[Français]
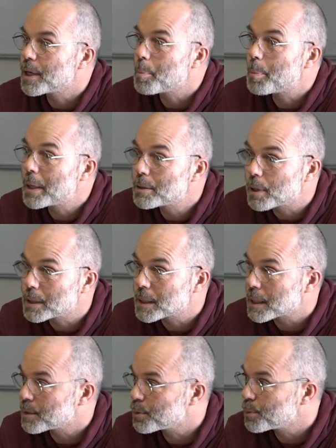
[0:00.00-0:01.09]
un pas dans la
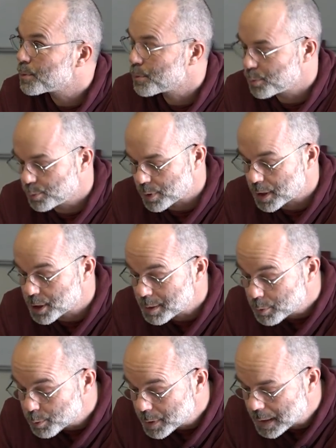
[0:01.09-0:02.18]
direction du régime
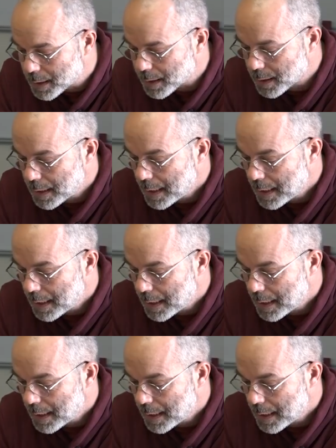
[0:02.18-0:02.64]
unique,